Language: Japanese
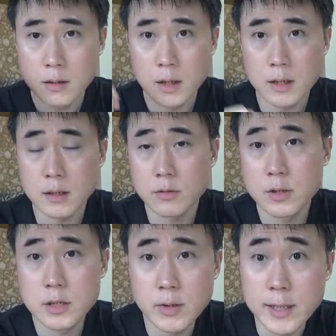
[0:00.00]
はい、こん
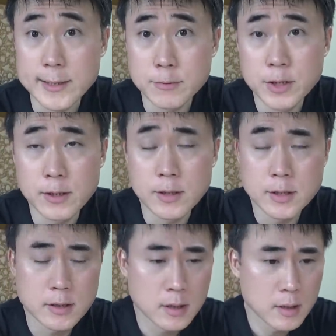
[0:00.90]
にちは、高須幹也で
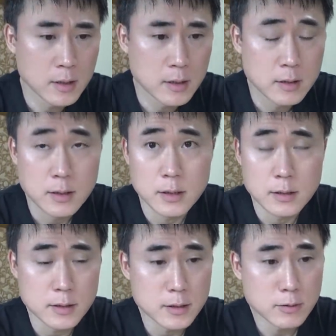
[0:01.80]
す。
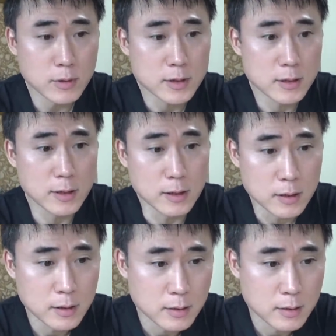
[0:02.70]
え実はですね、